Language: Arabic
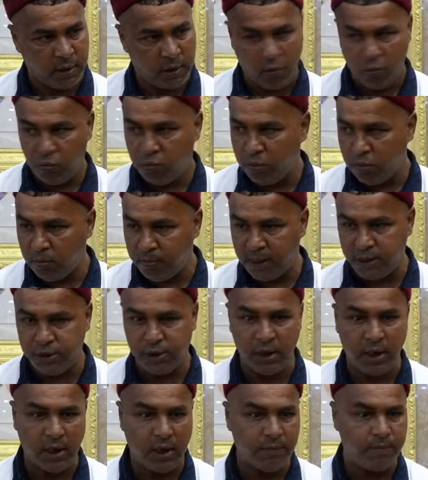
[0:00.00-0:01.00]

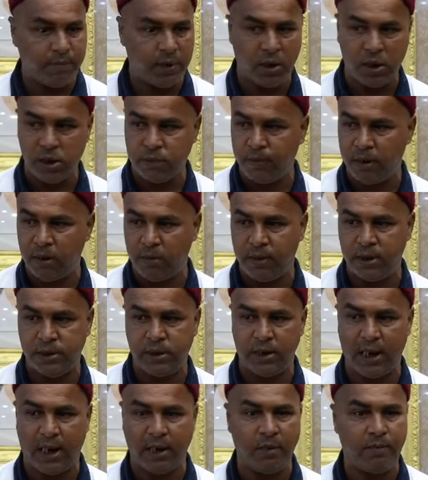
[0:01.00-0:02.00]
والباجي بالنسبه
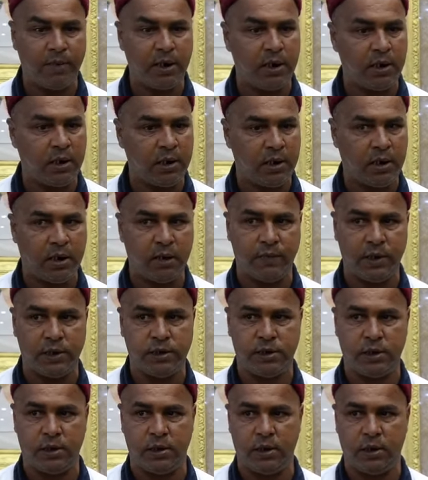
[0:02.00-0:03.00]
للباجي احنا من
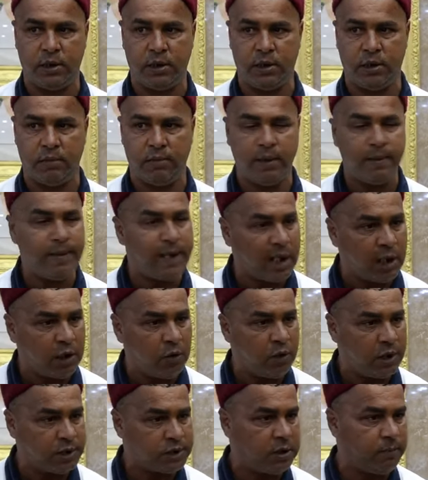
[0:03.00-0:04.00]
كيفاش يعني ما
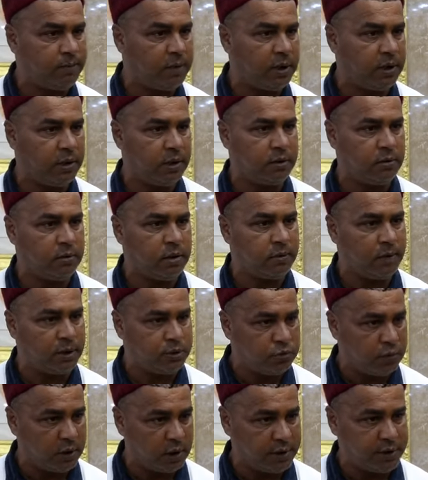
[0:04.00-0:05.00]
ناكلوهاش كيما كيما
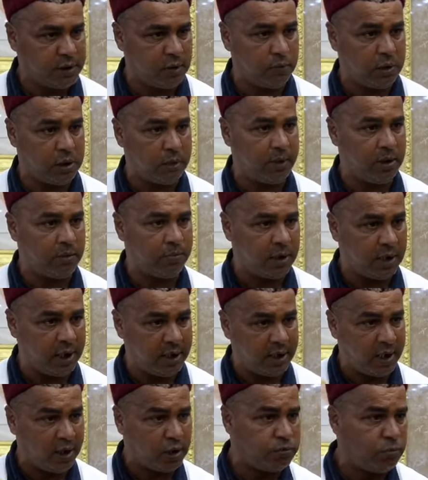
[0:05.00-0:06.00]
التوانسه وكيما
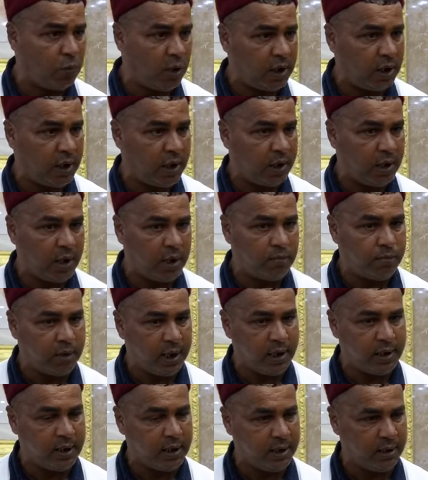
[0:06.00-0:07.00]
نحن نخدموا على
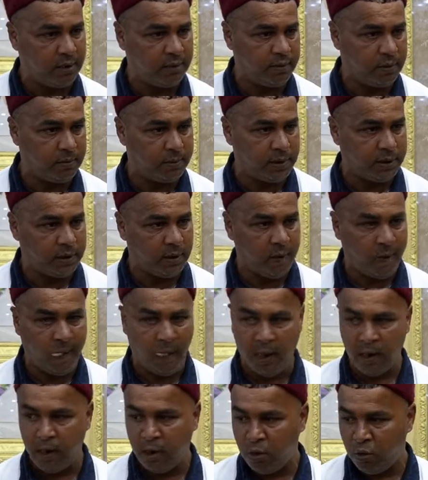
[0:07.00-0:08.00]
البراينيه فهمت
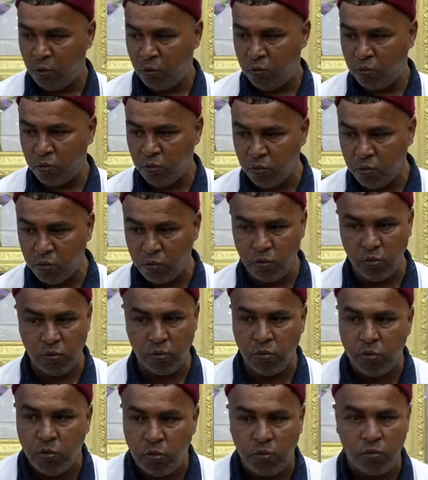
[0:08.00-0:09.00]

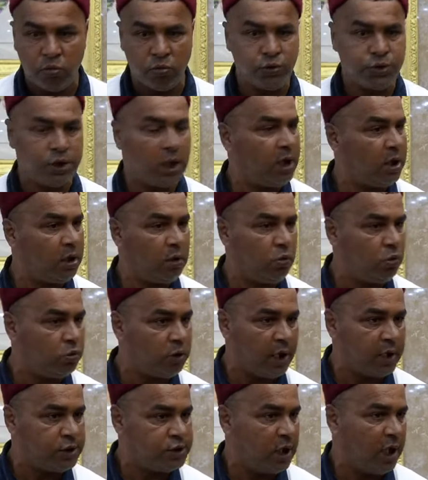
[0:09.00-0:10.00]
وان شاء الله نقولوا
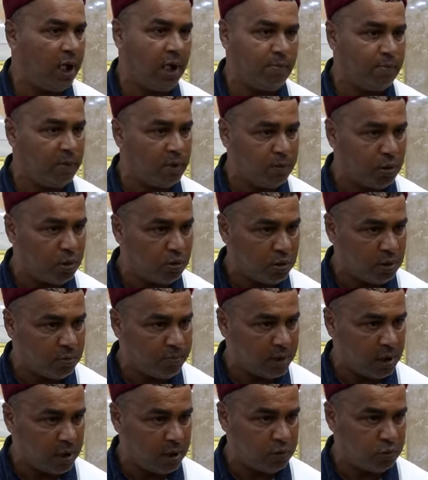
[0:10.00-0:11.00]
احنا ان شاء الله عام مبروك
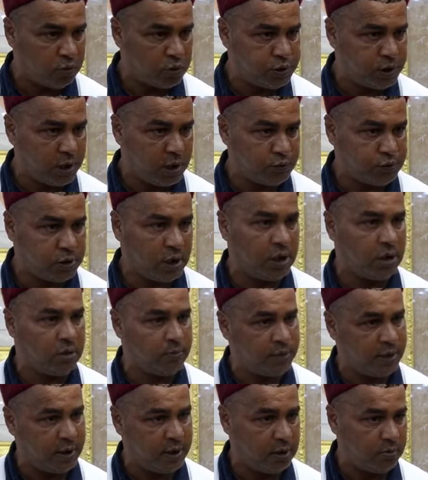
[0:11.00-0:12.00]
قال كل شيء وان شاء الله
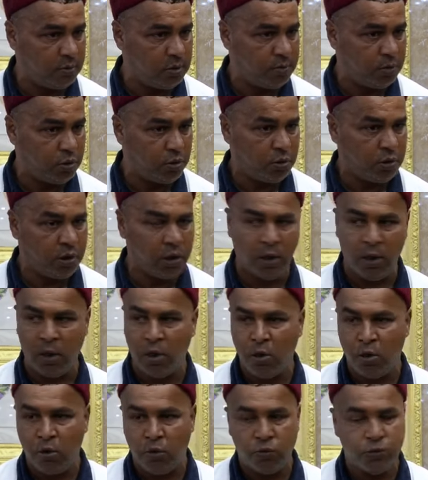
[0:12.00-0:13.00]
رمضان مبروك
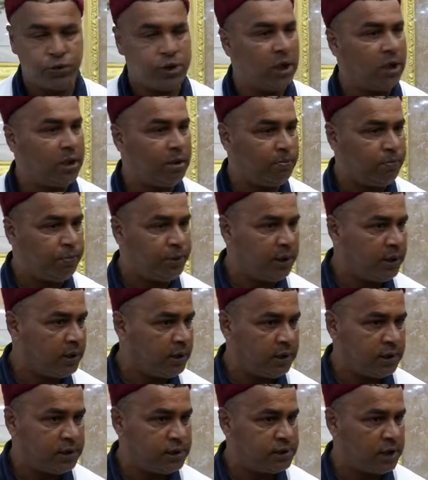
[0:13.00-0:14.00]
وان شاء الله
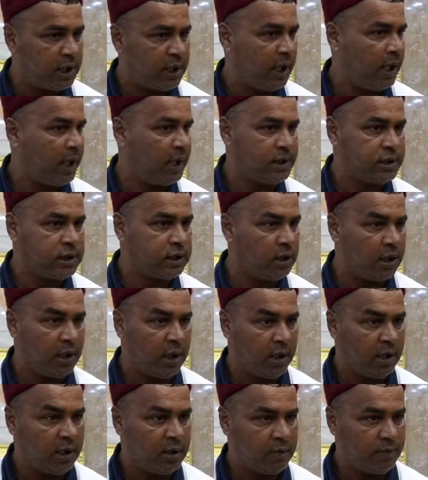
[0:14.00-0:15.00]
ربي يجريها على الصلاح
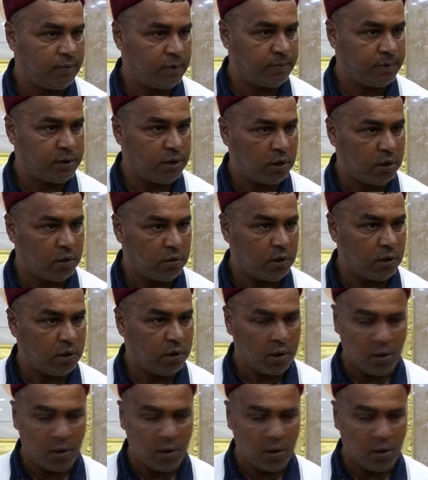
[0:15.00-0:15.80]
فهمتي خويا